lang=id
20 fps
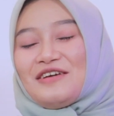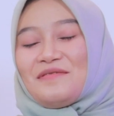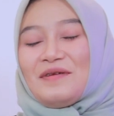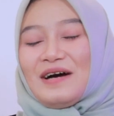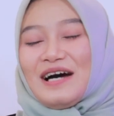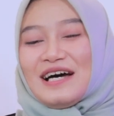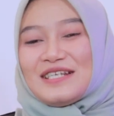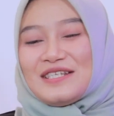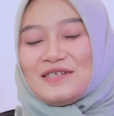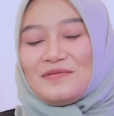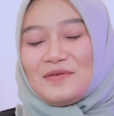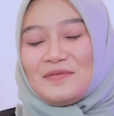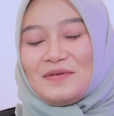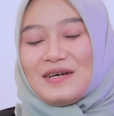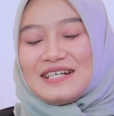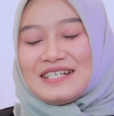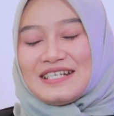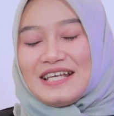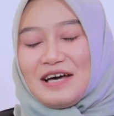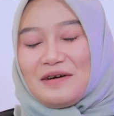Terima kasih
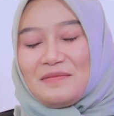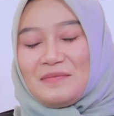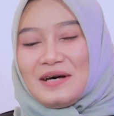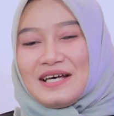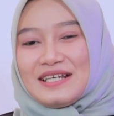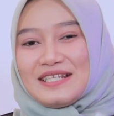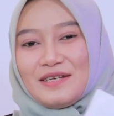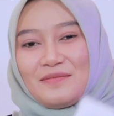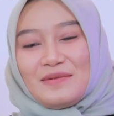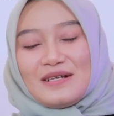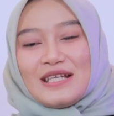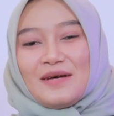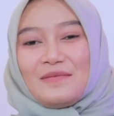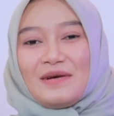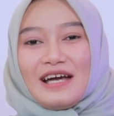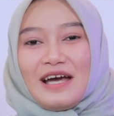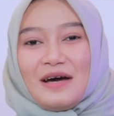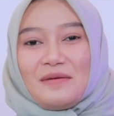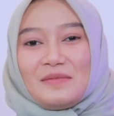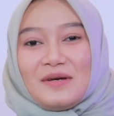pemirsa masih
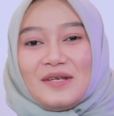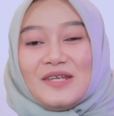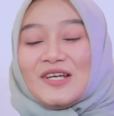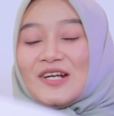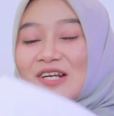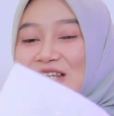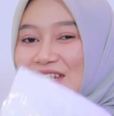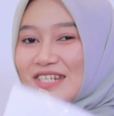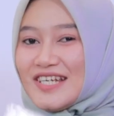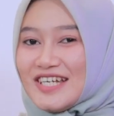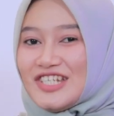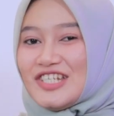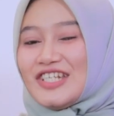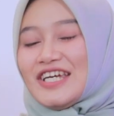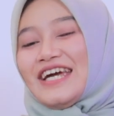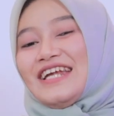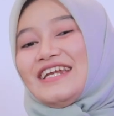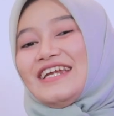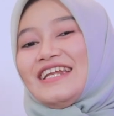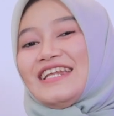bersama kami di Research
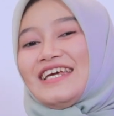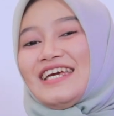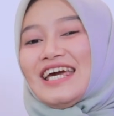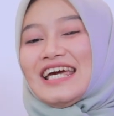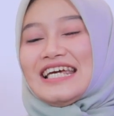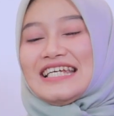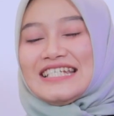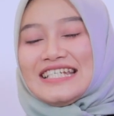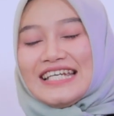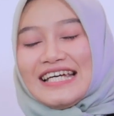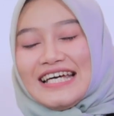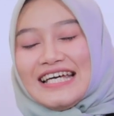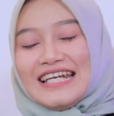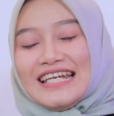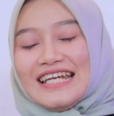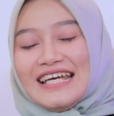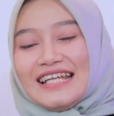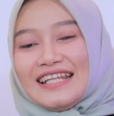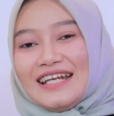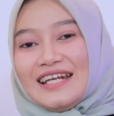and
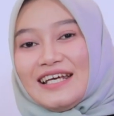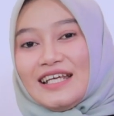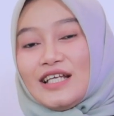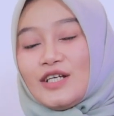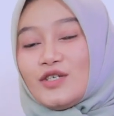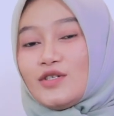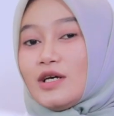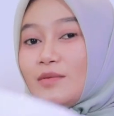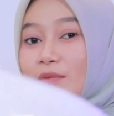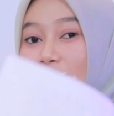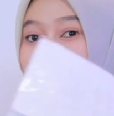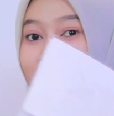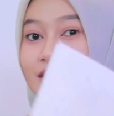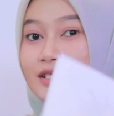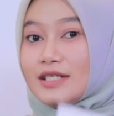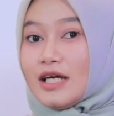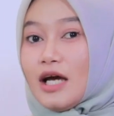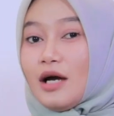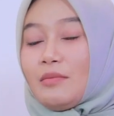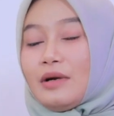Education dan tadi kita sudah
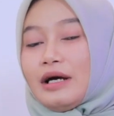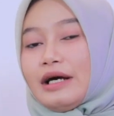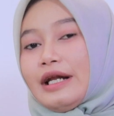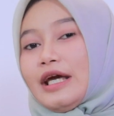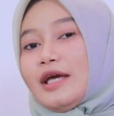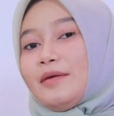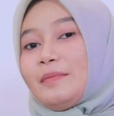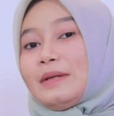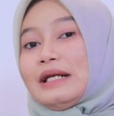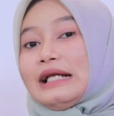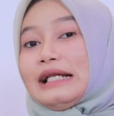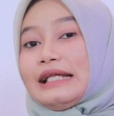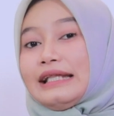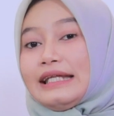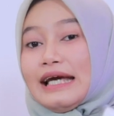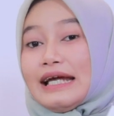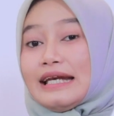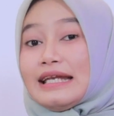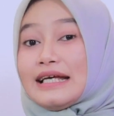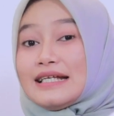berbincang mengenai
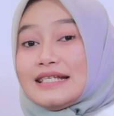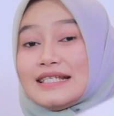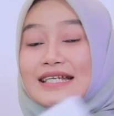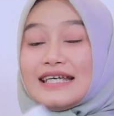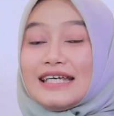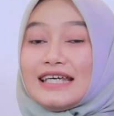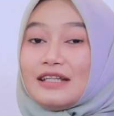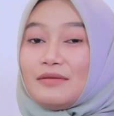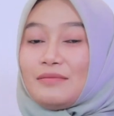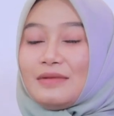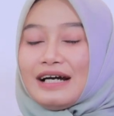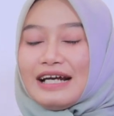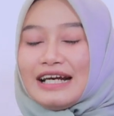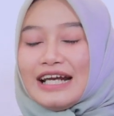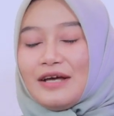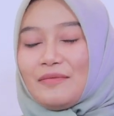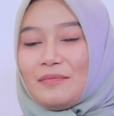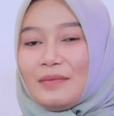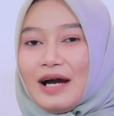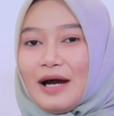penelitian dan sedikit
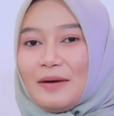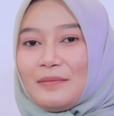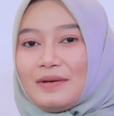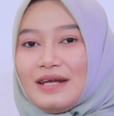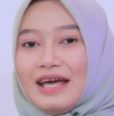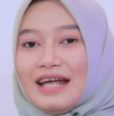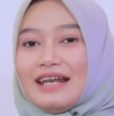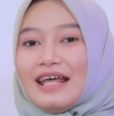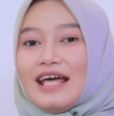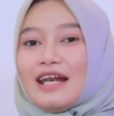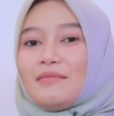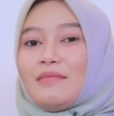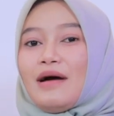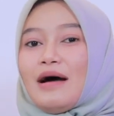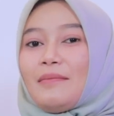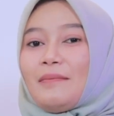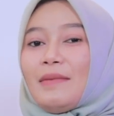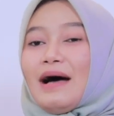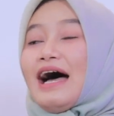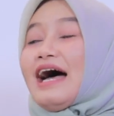mengenai pengabdian dari
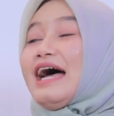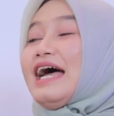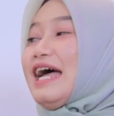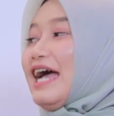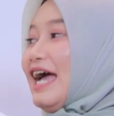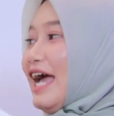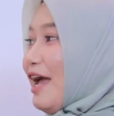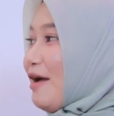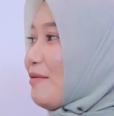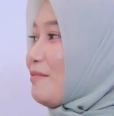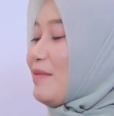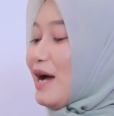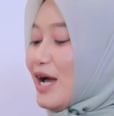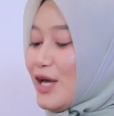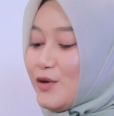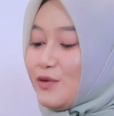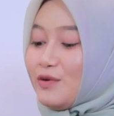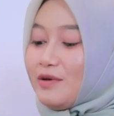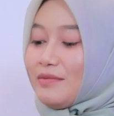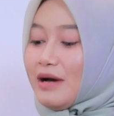Bapak M
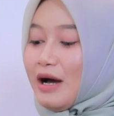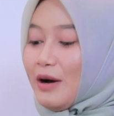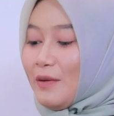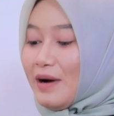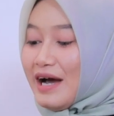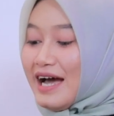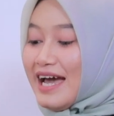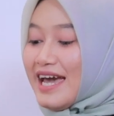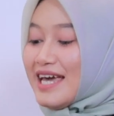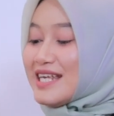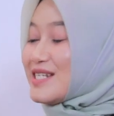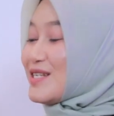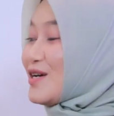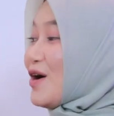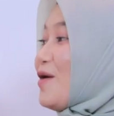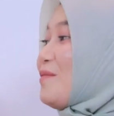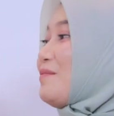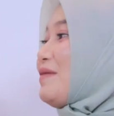Bayu Wibawa Eskom